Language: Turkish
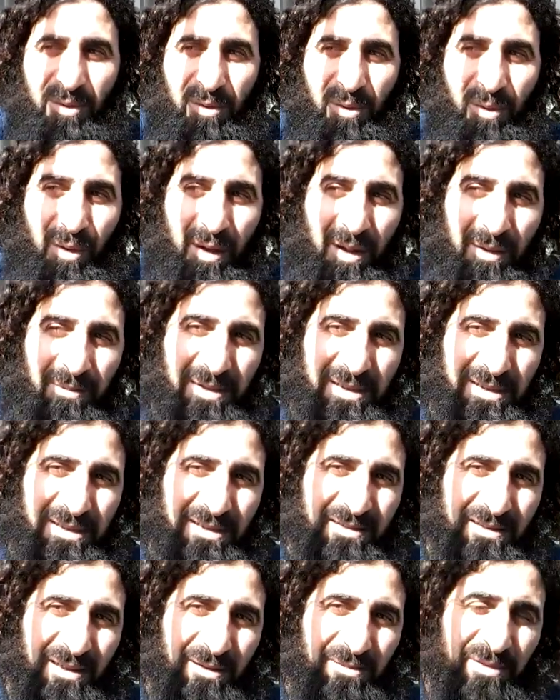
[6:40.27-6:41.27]
olamadı,
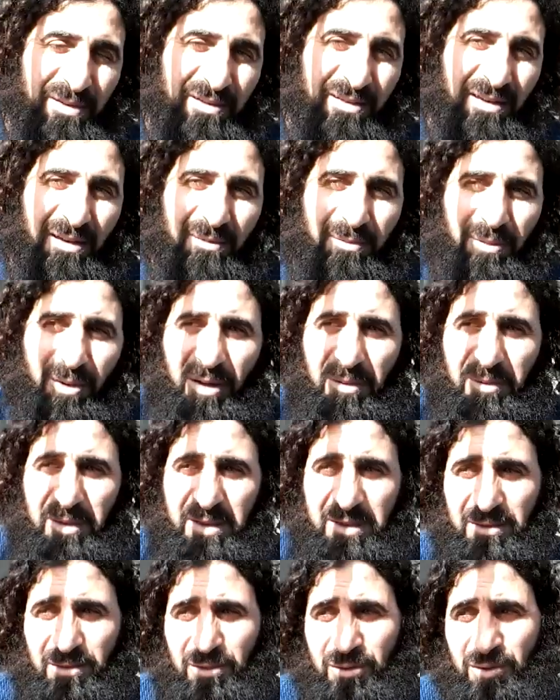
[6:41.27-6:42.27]
isteyip de sahip
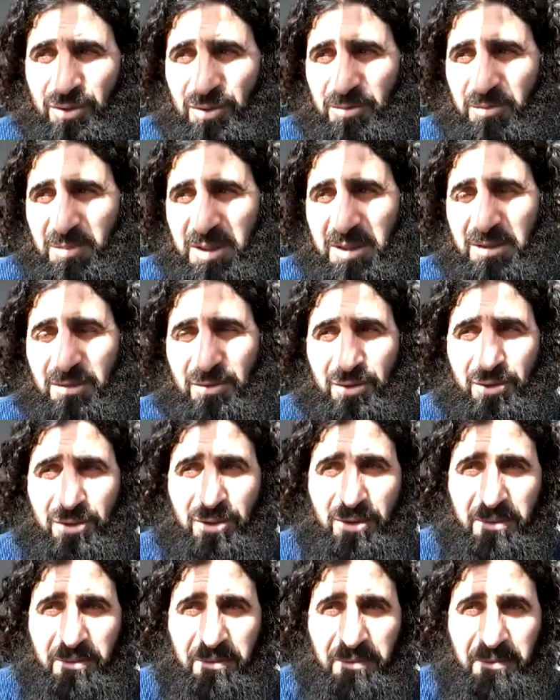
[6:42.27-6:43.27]
olamadığın küçük bir şey
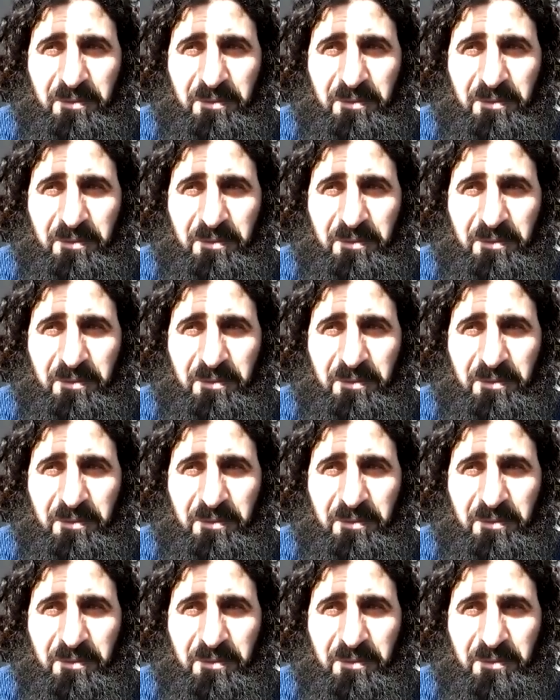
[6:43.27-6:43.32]
düşün.